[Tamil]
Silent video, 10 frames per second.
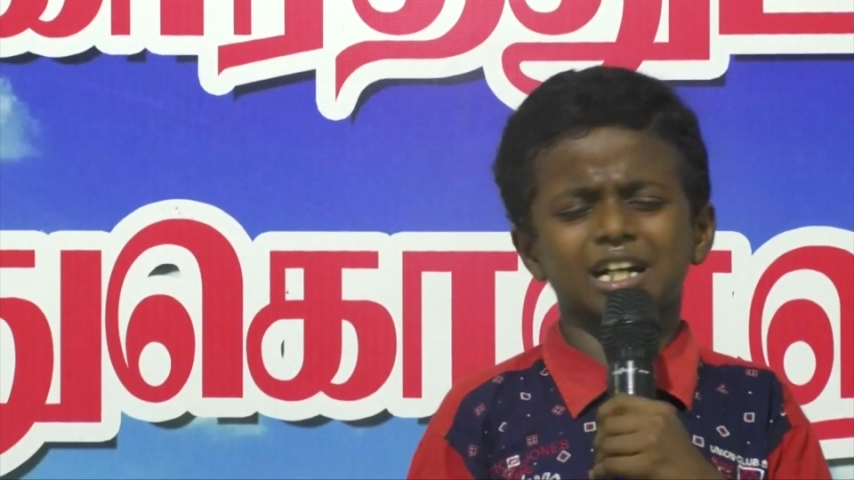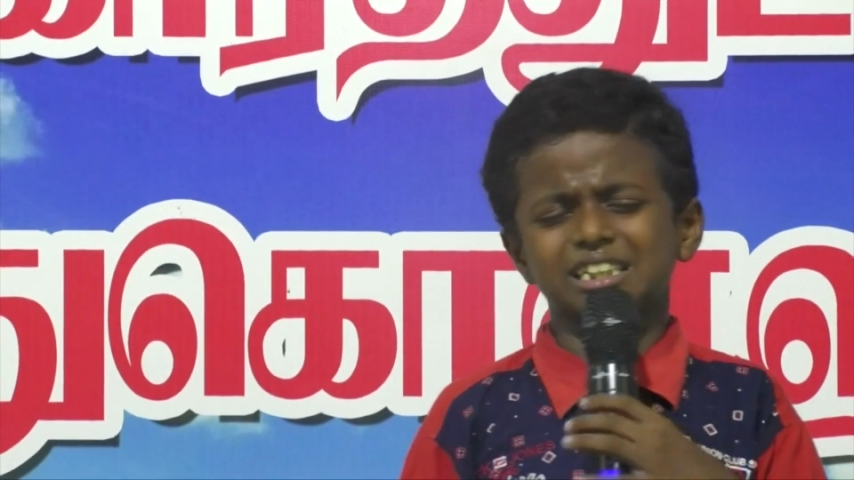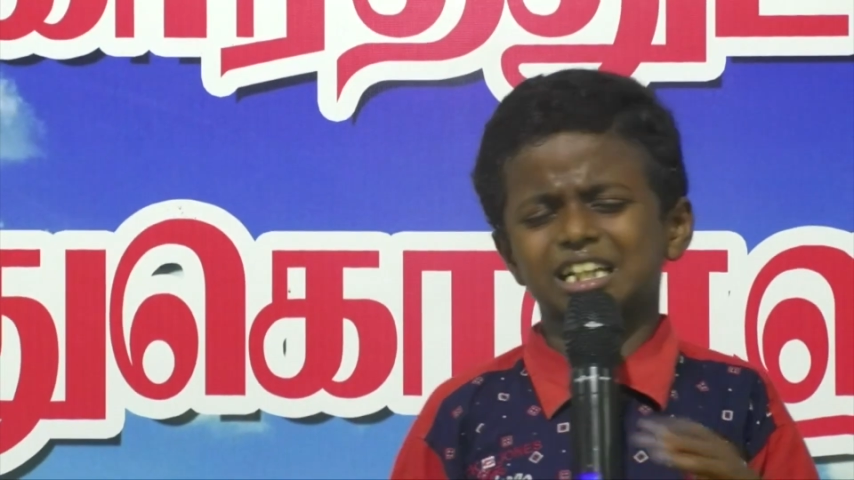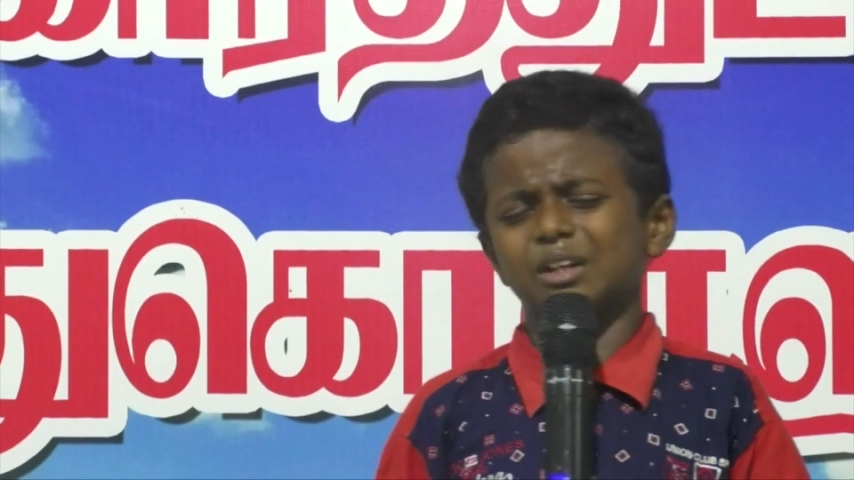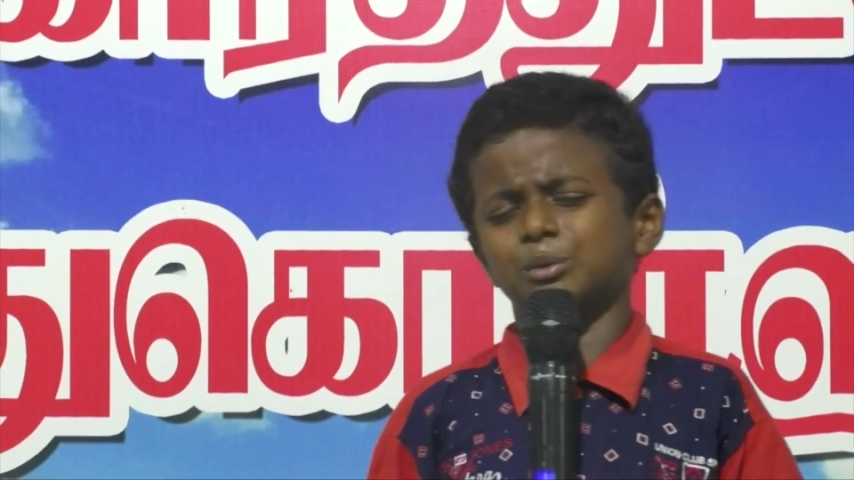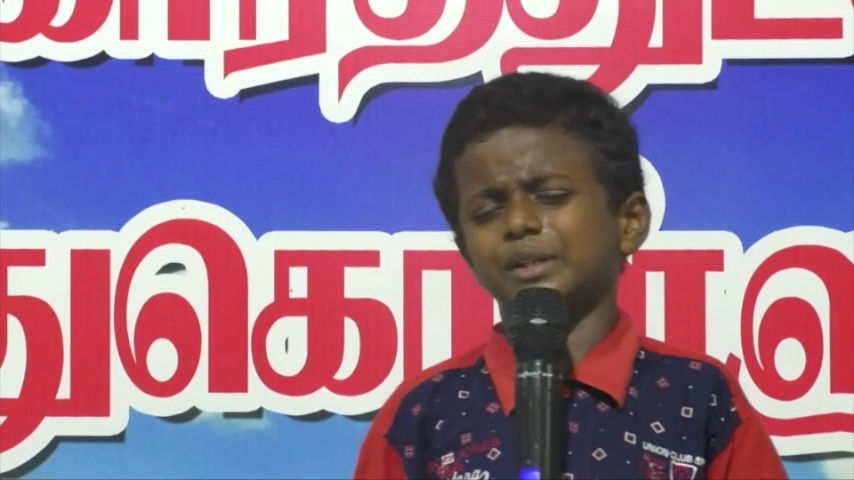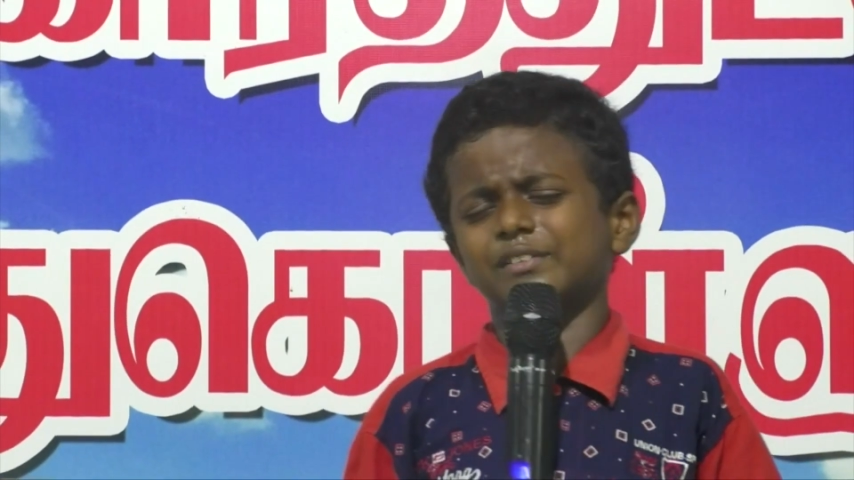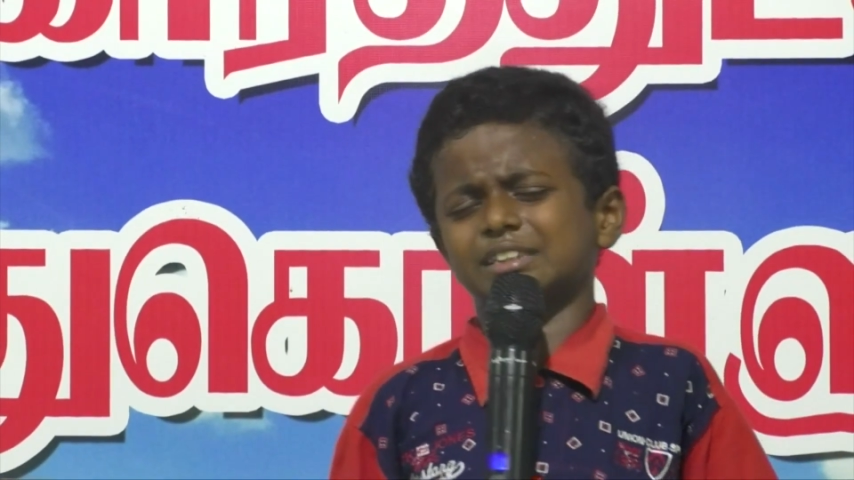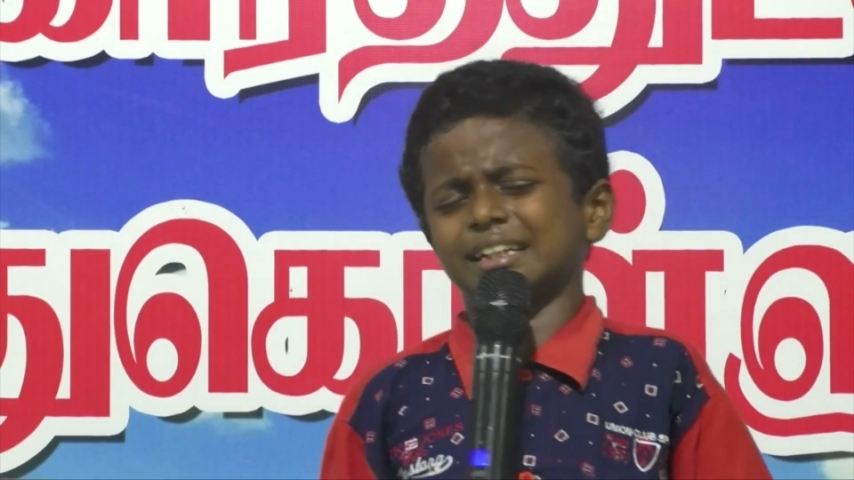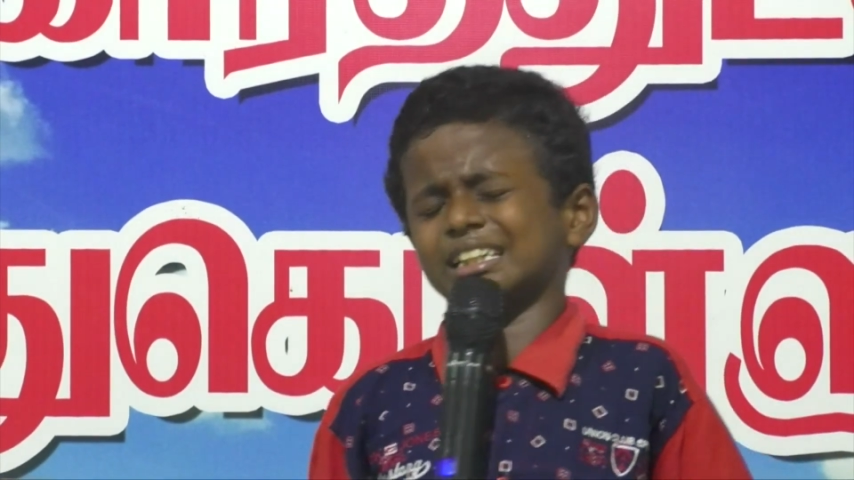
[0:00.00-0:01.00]
இருக்கத்தக்க
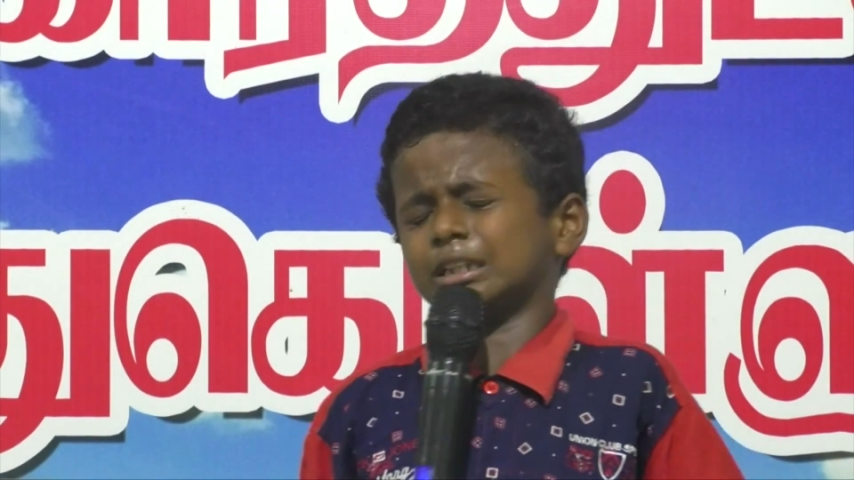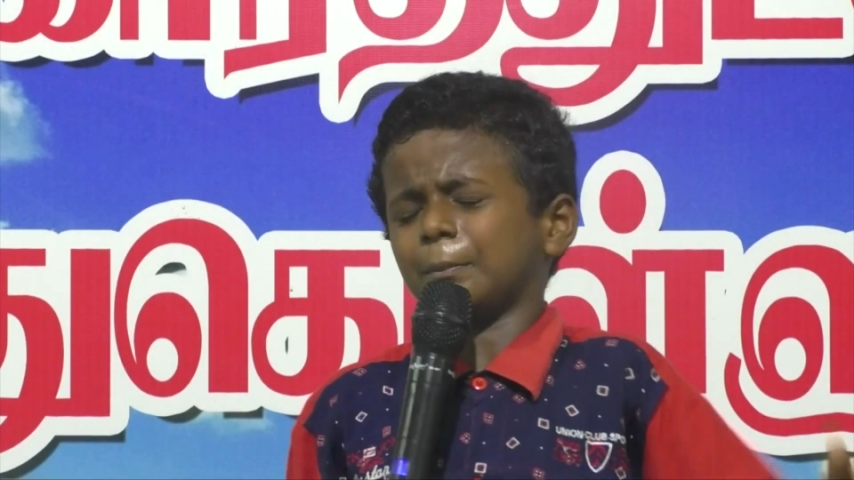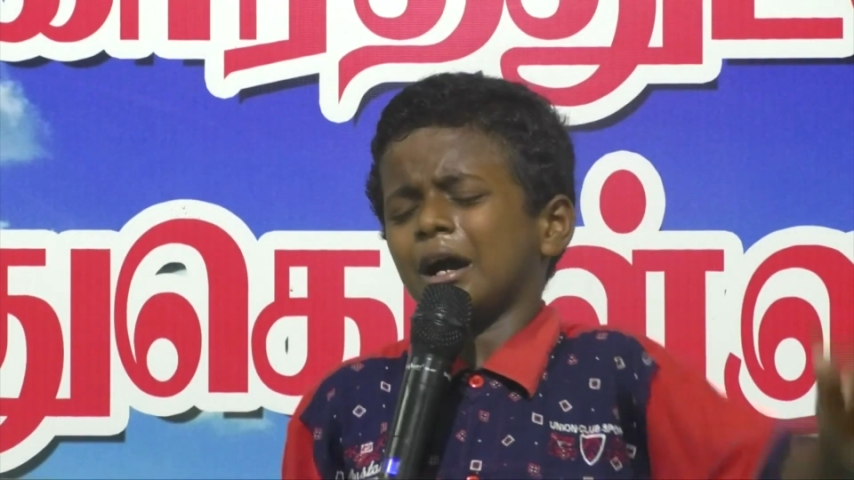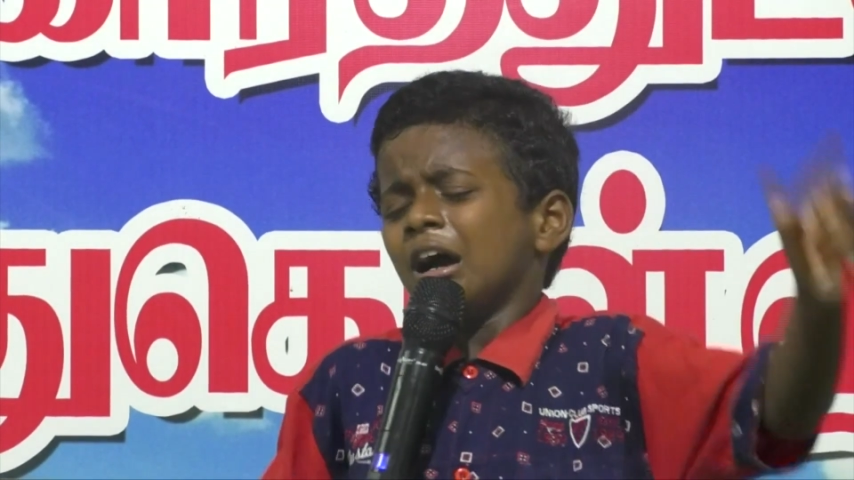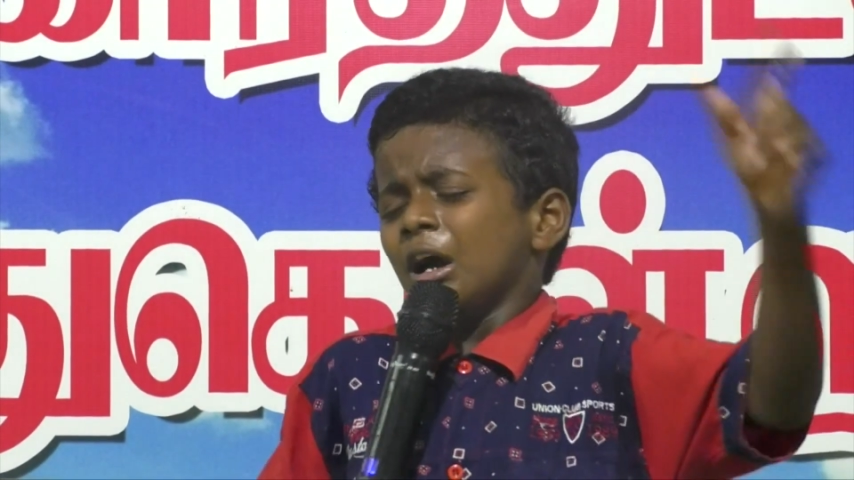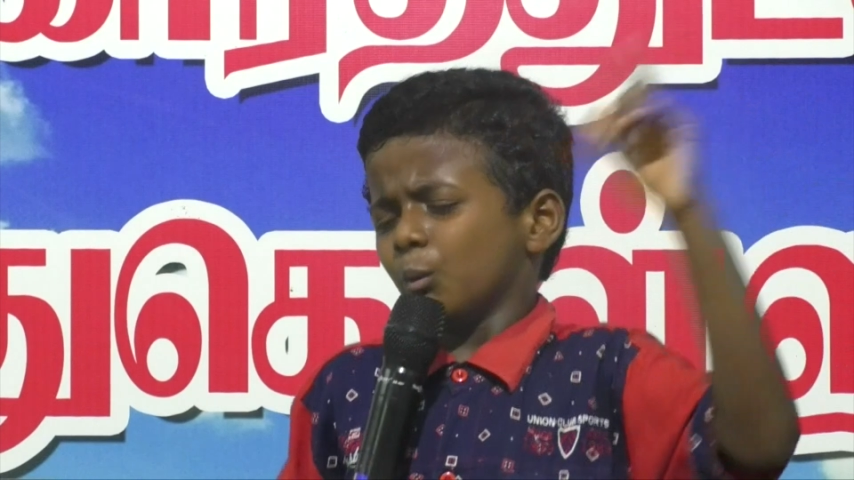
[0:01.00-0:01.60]
உதவி செய்யுங்க சப்பா